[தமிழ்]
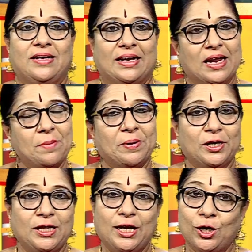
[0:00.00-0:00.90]
எல்லா
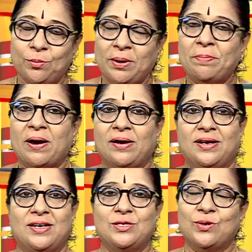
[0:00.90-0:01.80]
பகுதிகளுமே
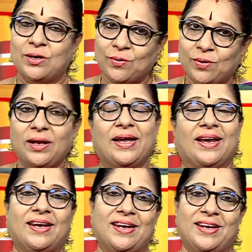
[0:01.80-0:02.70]
பார்க்குறேன்னு சொல்கிறவங்களும்
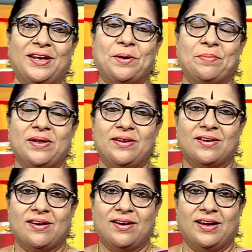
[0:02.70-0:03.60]
என்கிட்ட நிறைய பேர்
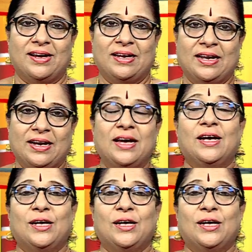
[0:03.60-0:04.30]
இருக்காங்க அதனால்